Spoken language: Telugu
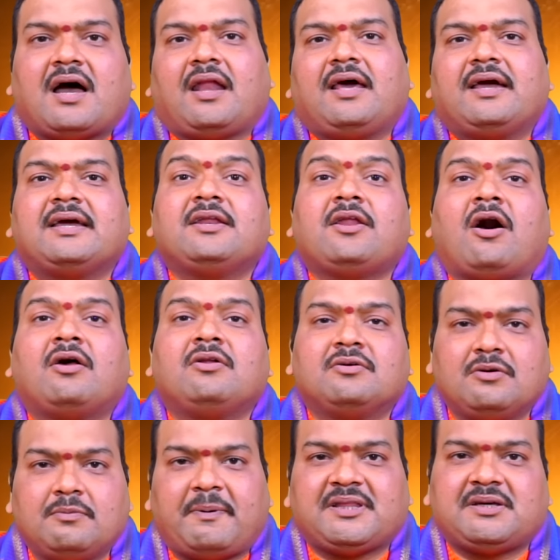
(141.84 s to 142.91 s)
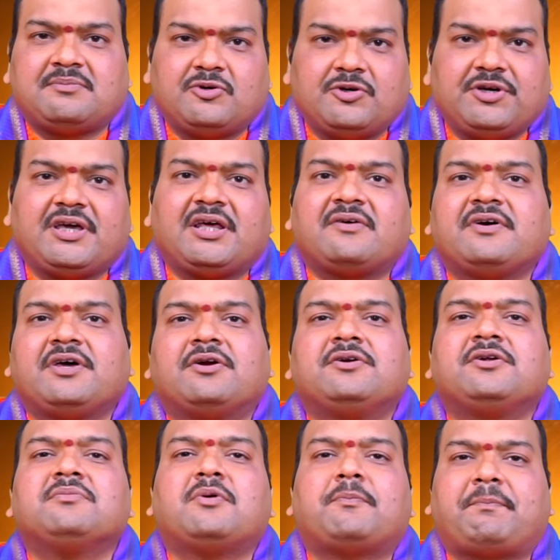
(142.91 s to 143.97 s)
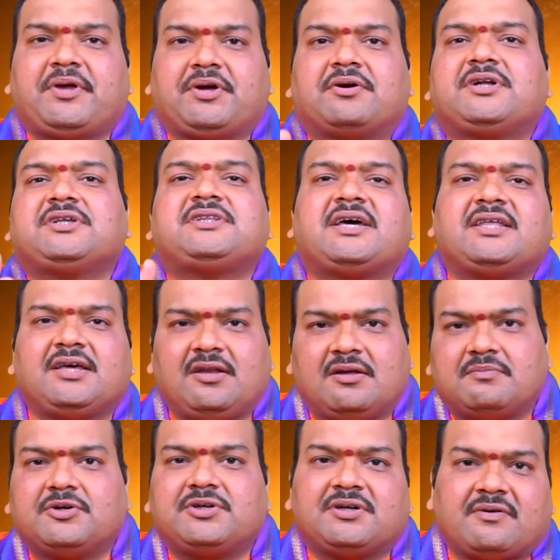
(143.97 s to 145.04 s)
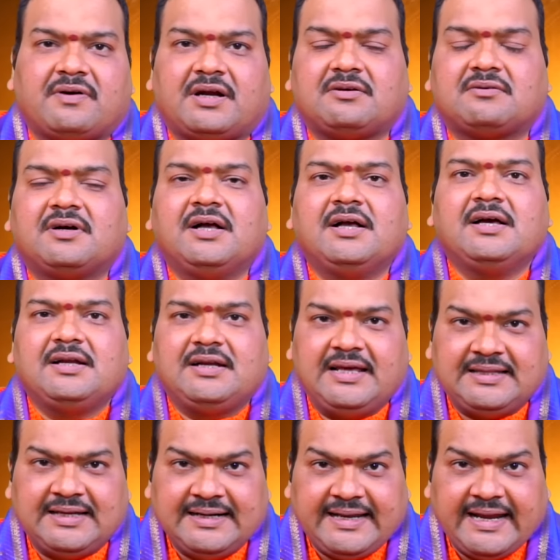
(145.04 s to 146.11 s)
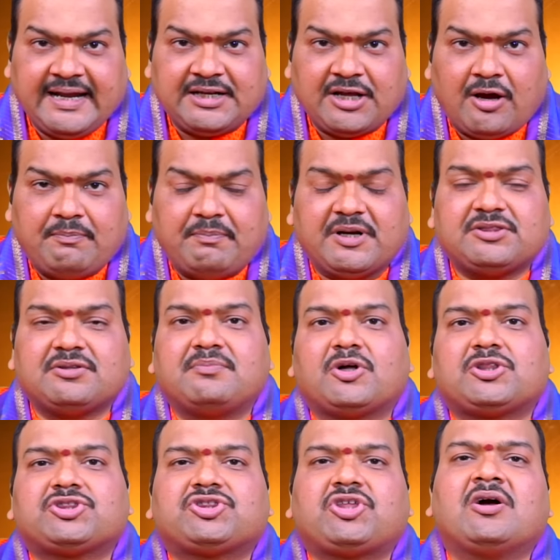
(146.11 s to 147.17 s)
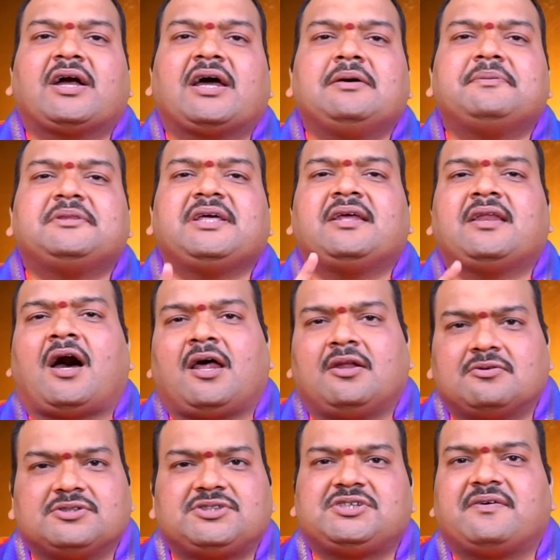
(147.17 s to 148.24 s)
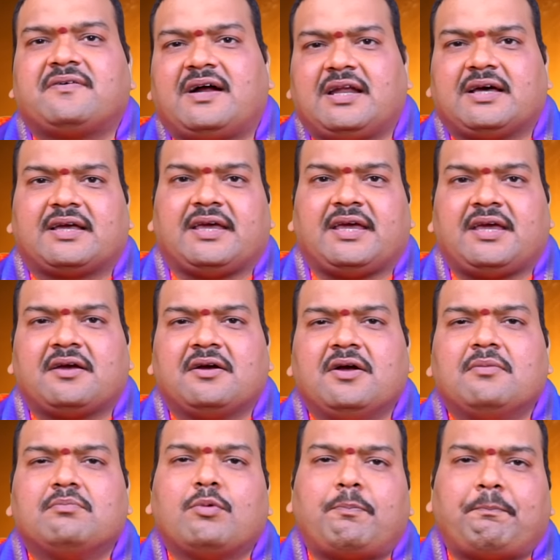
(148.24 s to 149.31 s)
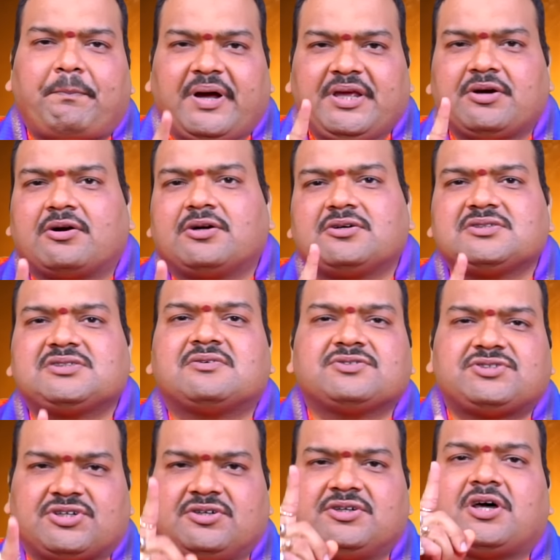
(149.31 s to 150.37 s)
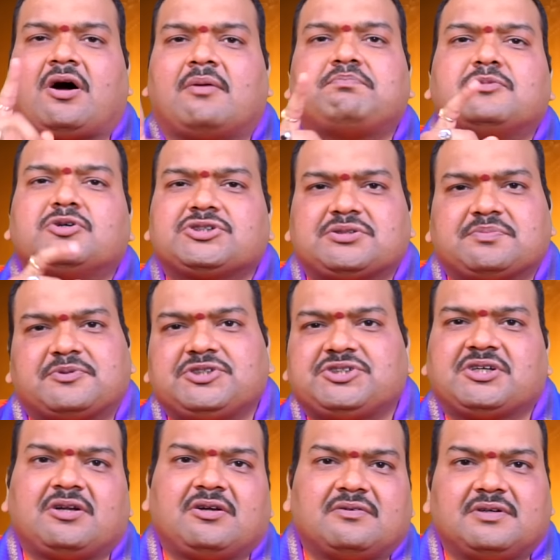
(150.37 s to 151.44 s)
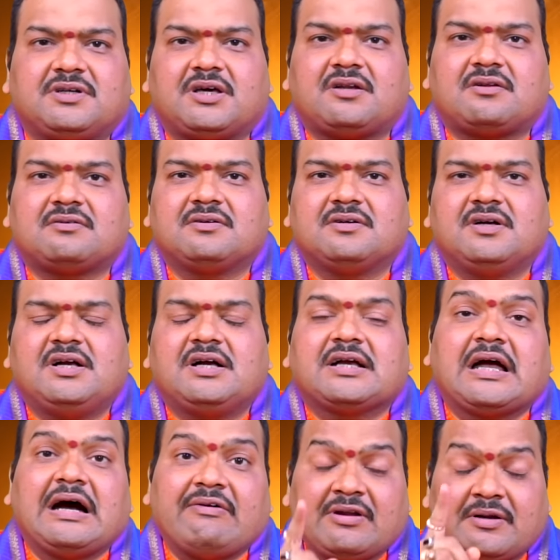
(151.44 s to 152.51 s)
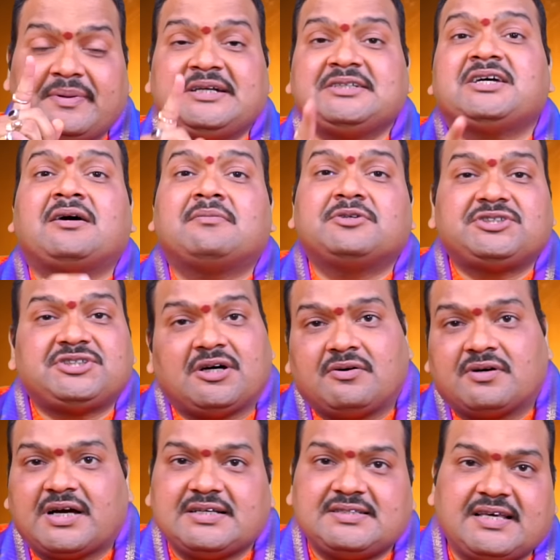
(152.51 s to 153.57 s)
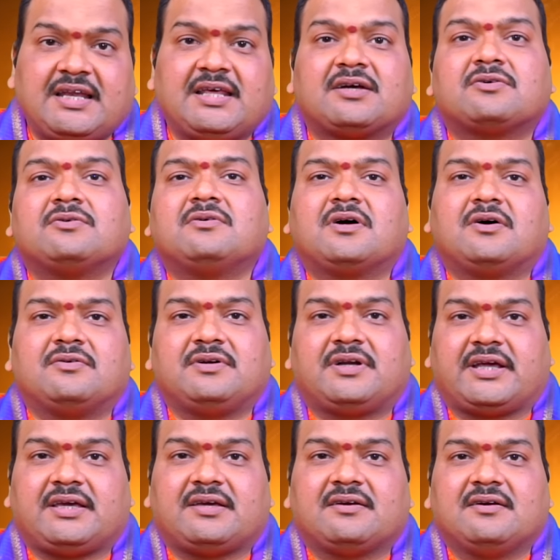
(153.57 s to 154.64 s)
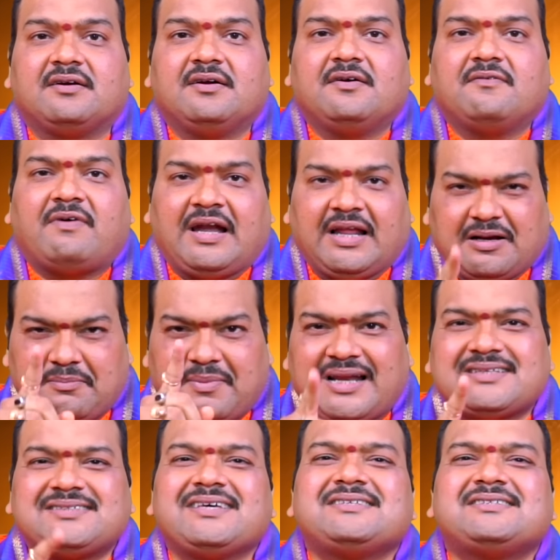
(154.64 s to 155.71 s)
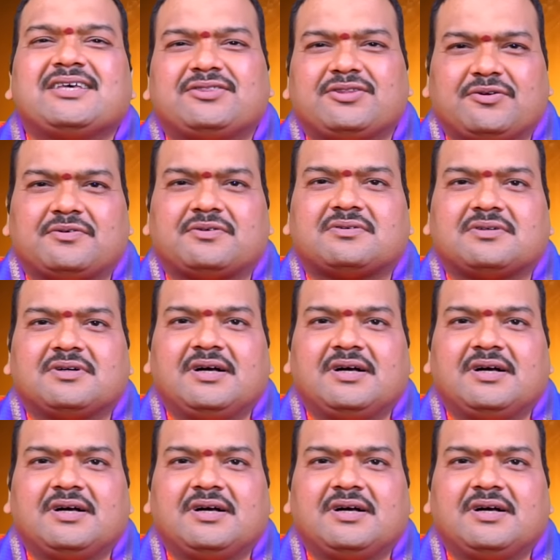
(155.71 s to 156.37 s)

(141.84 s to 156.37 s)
అలాగే నాలుగు పదమూడు ఇరవై రెండు ముప్పై ఒకటి తేదీల్లో పుట్టిన వాళ్ళు లేదా డేట్ ఆఫ్ బర్త్ మొత్తం కలిపితే నాలుగు వచ్చే వాళ్ళకి ముప్పై ఒకటో సంవత్సరం టాప్ మోస్ట్ పొజిషన్లో ఉంటారు గవర్నమెంట్ జాబ్ వచ్చే అవకాశాలు ఎక్కువగా ఉంటాయి వాళ్ళకి మనసే శత్రువు